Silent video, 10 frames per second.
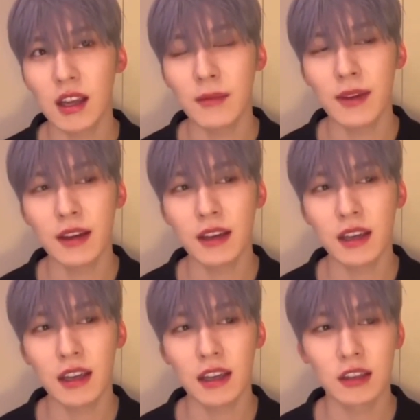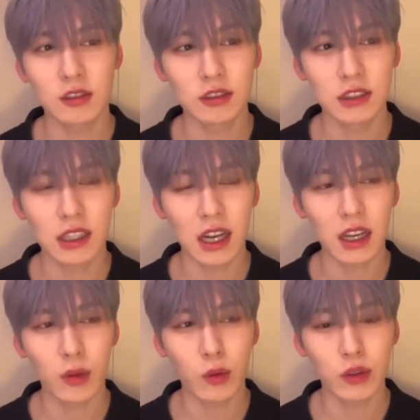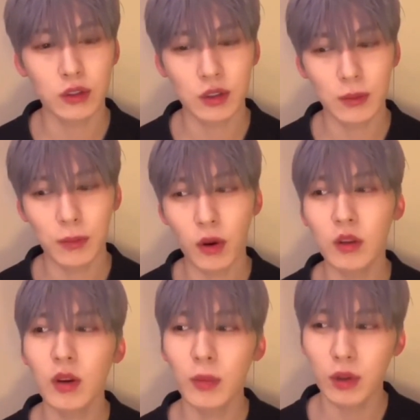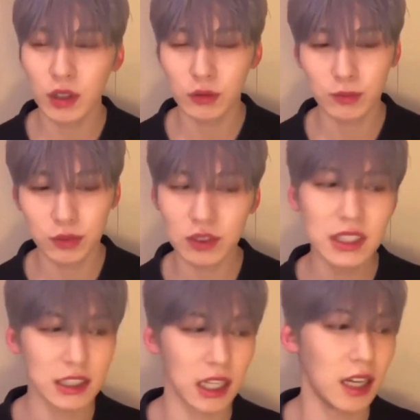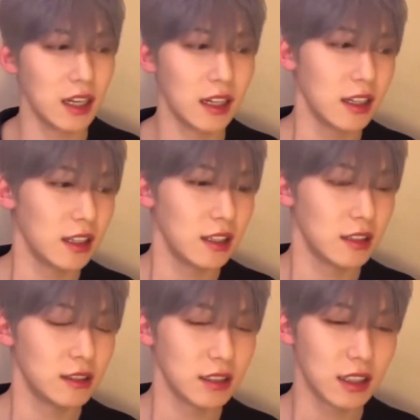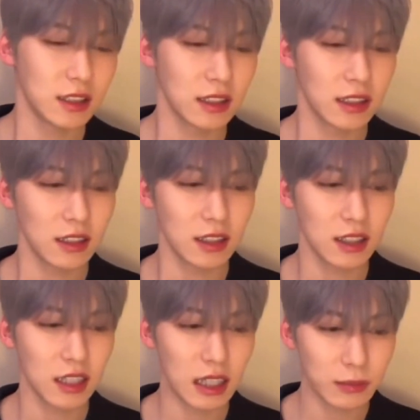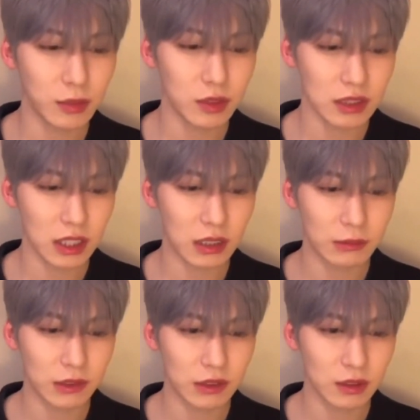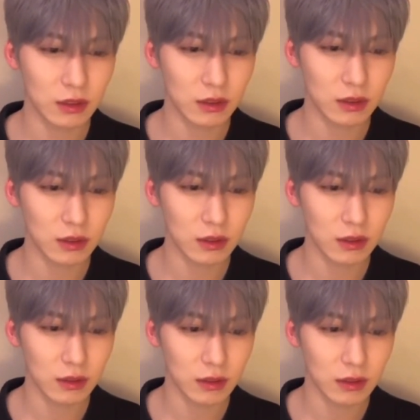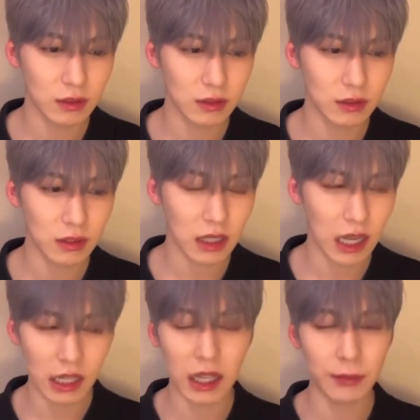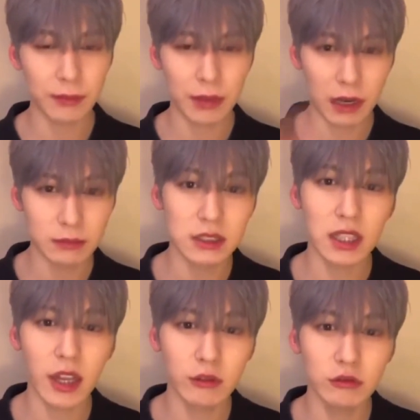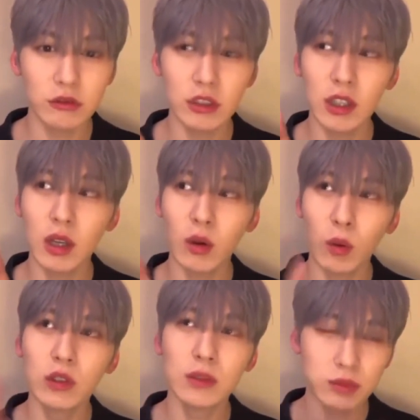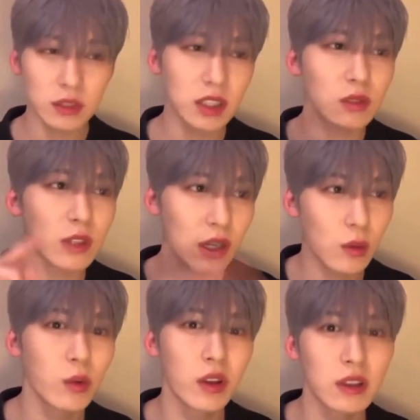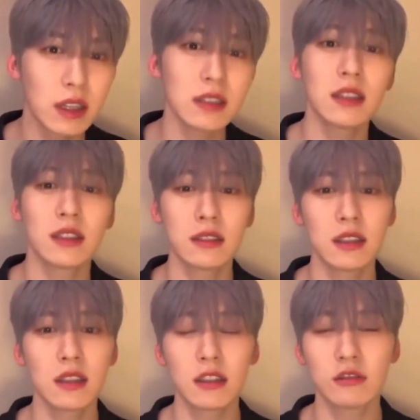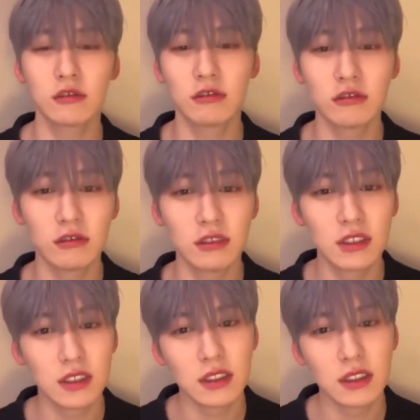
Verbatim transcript: 애매하게 그러느니 아예 공연 전에 뻗어버리고 푹 자자 이렇게 그냥 한 번 잠을 아예 밤을 새고 오늘 푹 자고 내일 공연을 하자라는 생각으로